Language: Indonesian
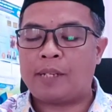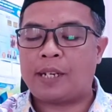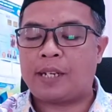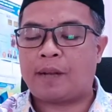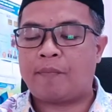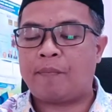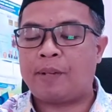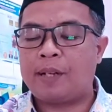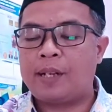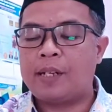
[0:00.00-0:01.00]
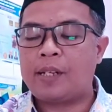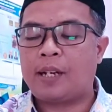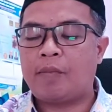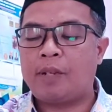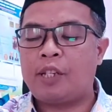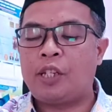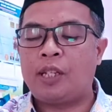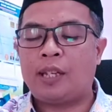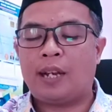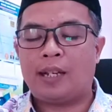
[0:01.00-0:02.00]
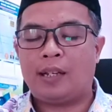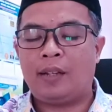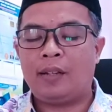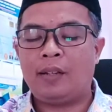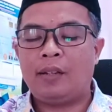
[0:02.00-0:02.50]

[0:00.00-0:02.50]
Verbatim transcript: sikap saling mencintai,